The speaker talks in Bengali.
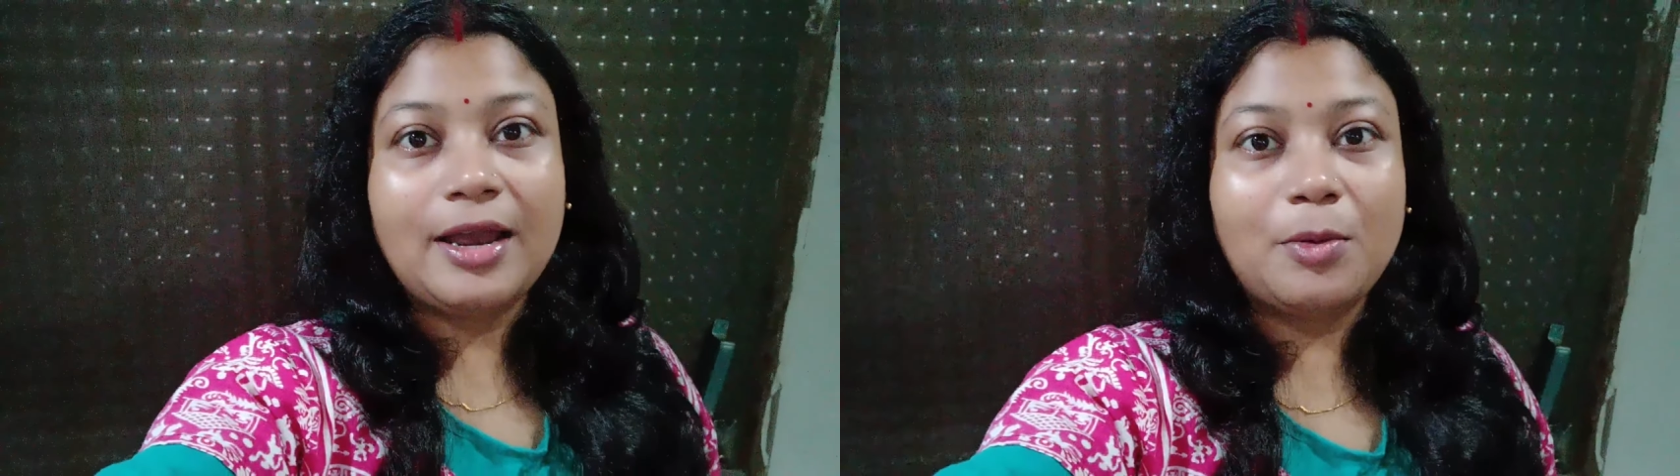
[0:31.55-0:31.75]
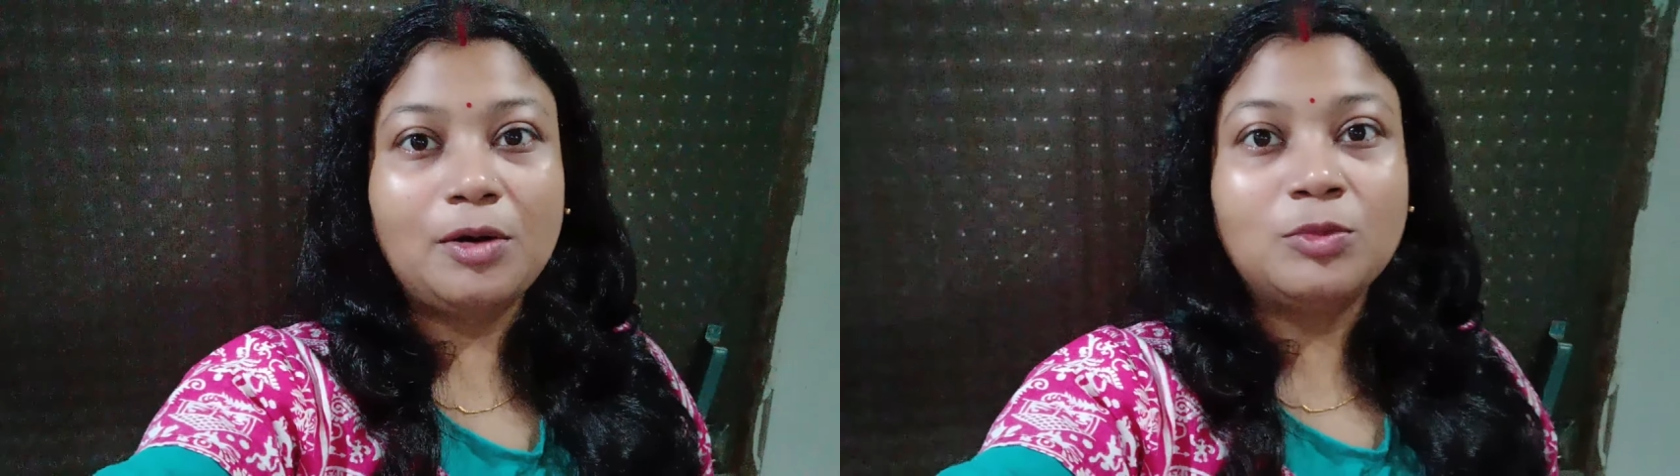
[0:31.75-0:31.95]

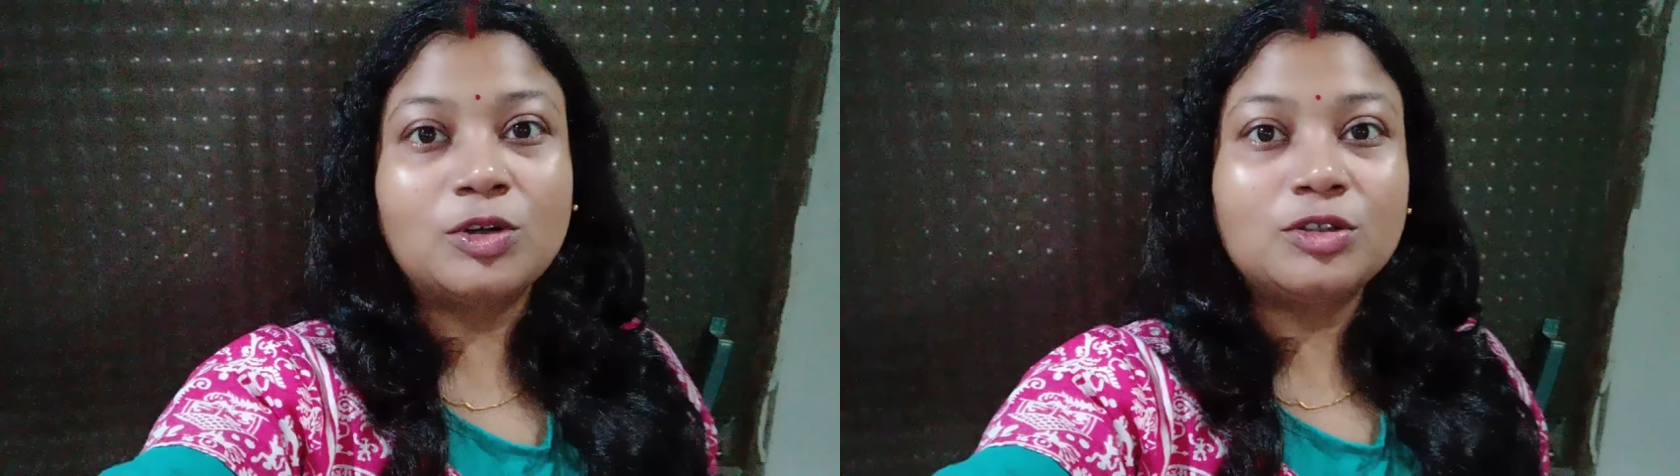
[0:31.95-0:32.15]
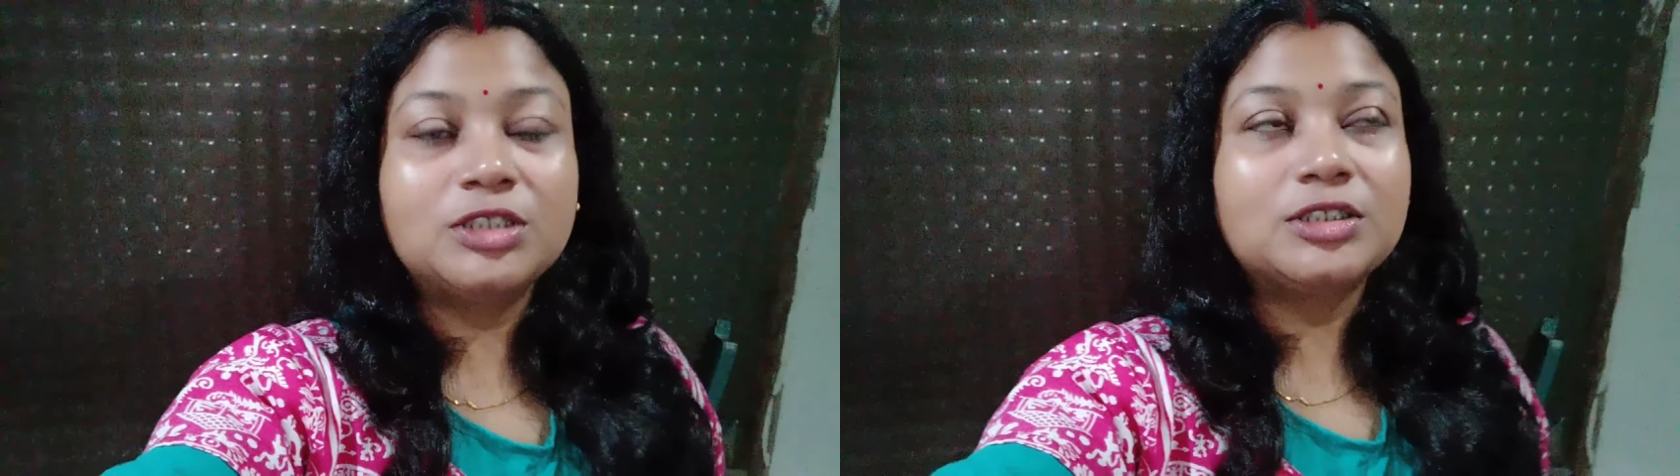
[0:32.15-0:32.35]
এবং
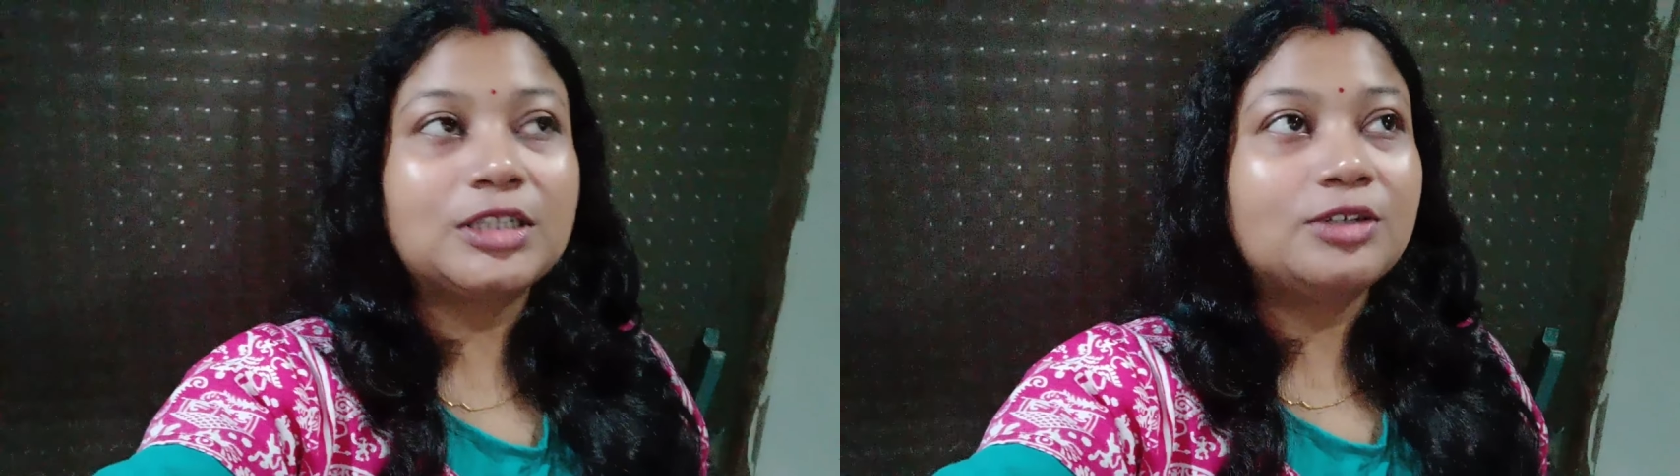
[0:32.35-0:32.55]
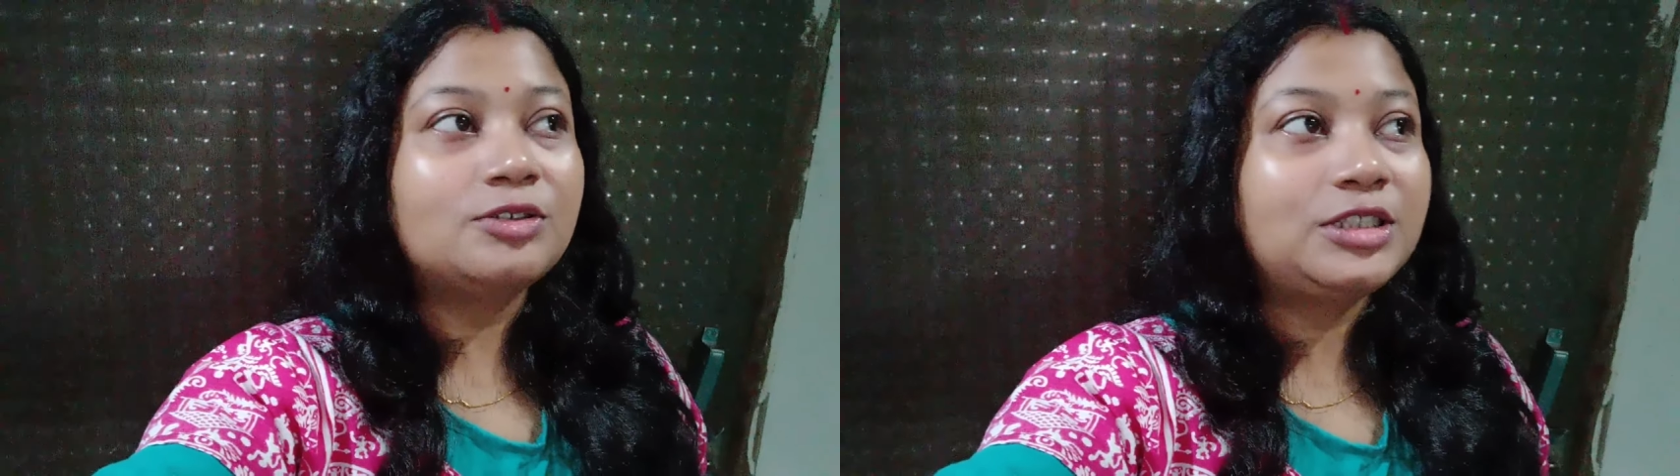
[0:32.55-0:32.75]
মনে হচ্ছে
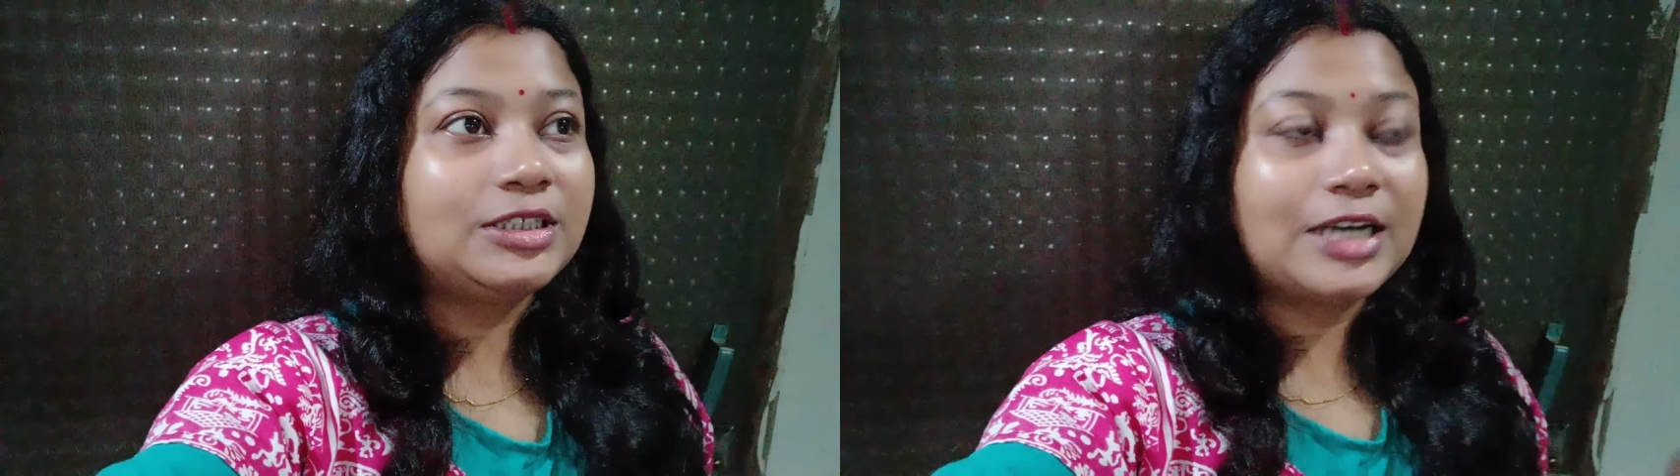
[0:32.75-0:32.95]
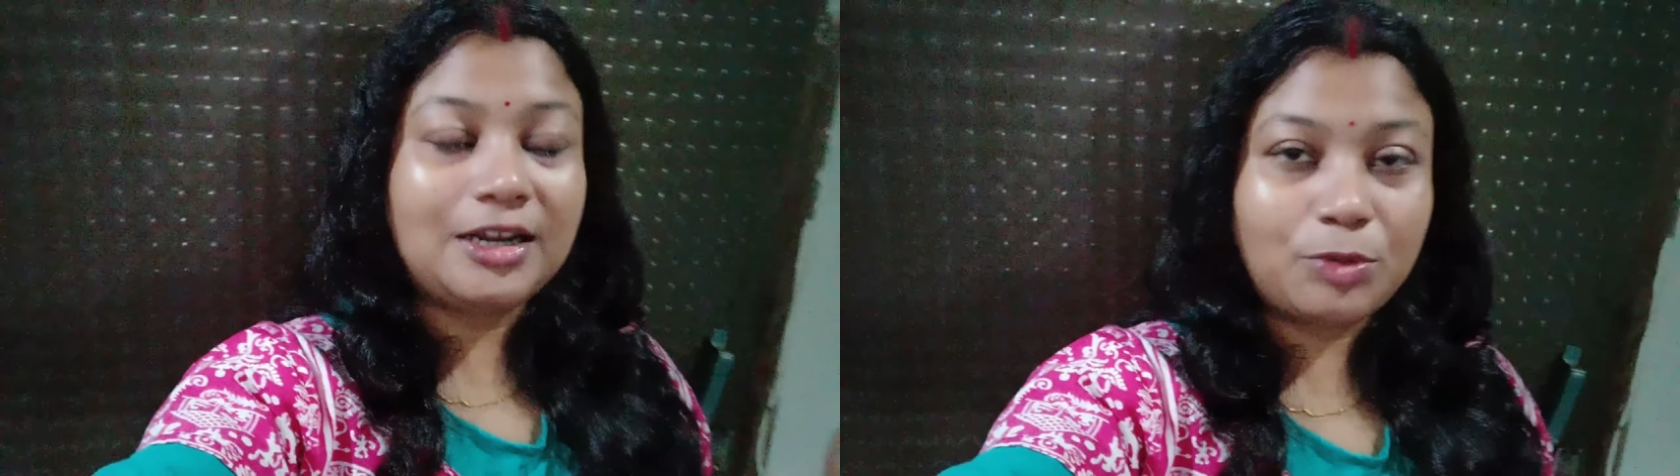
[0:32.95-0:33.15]
যেন
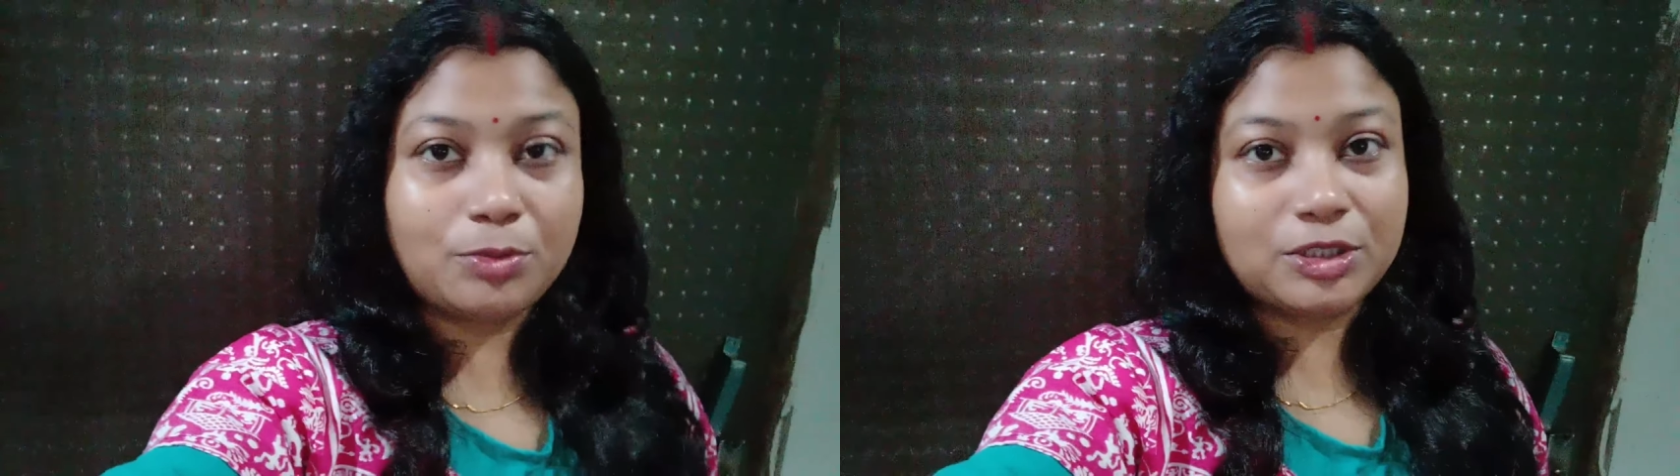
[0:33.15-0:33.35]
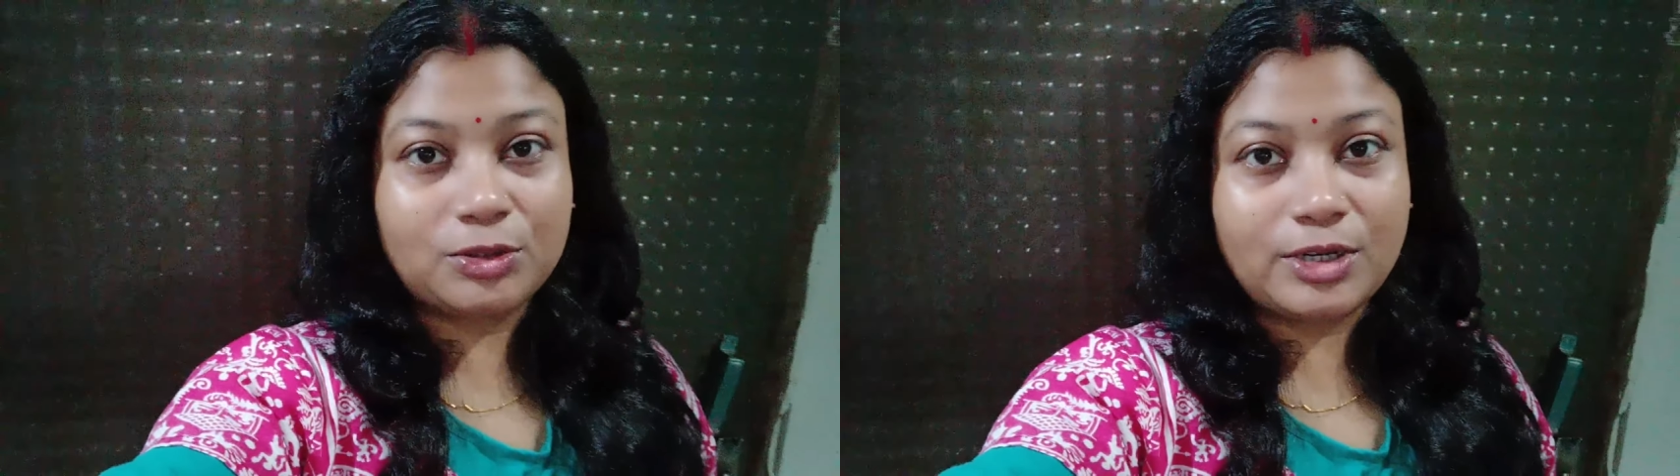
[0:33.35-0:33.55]
শীতকালে
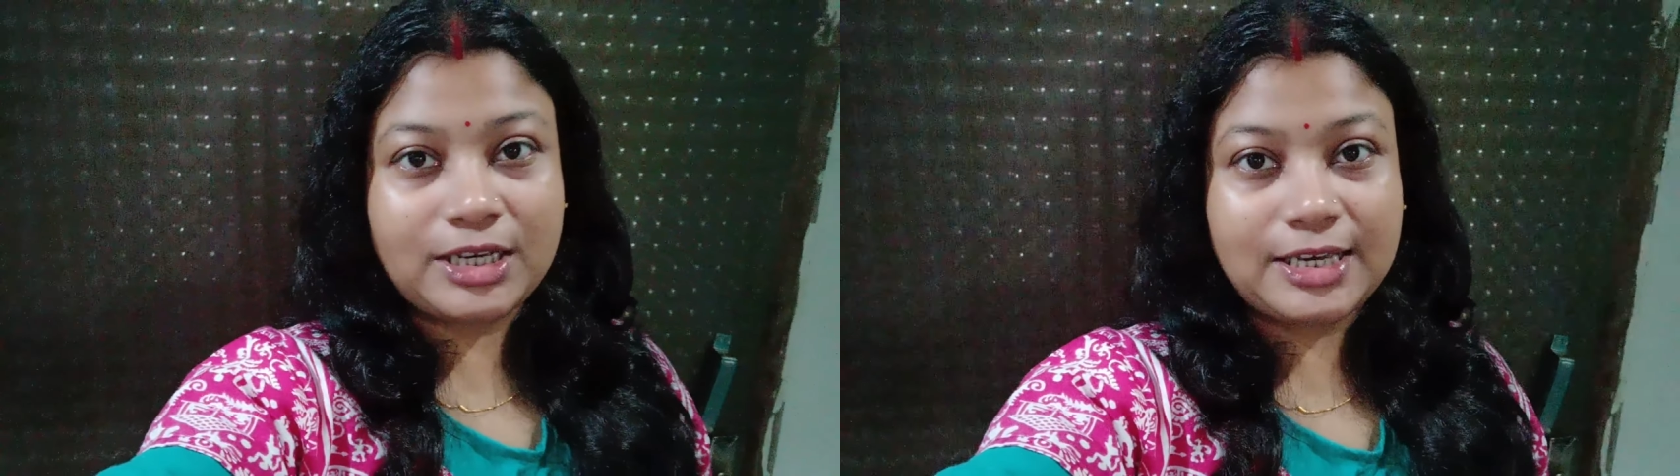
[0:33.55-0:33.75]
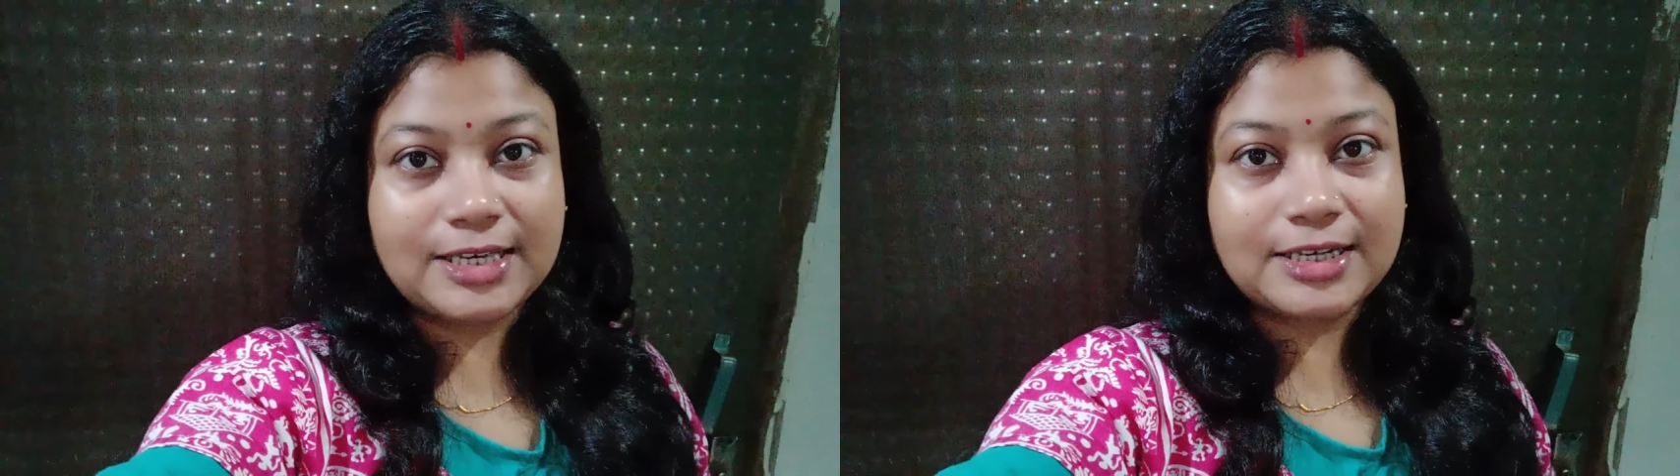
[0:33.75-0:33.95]
প্রবেশ করে
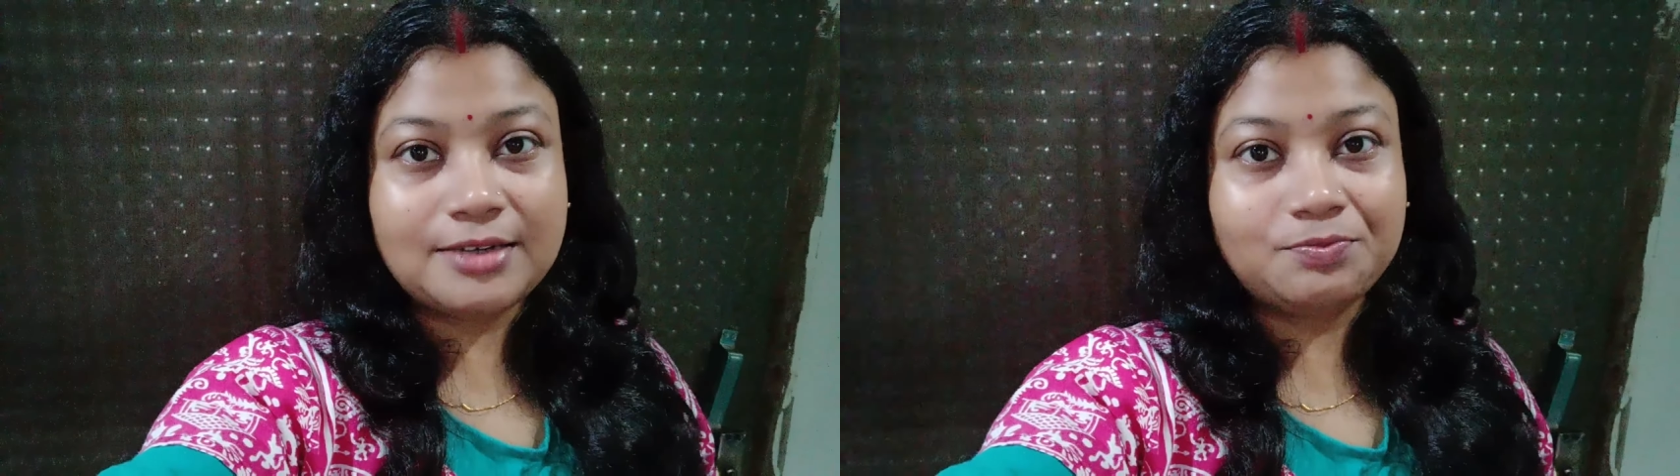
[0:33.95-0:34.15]
গিয়েছে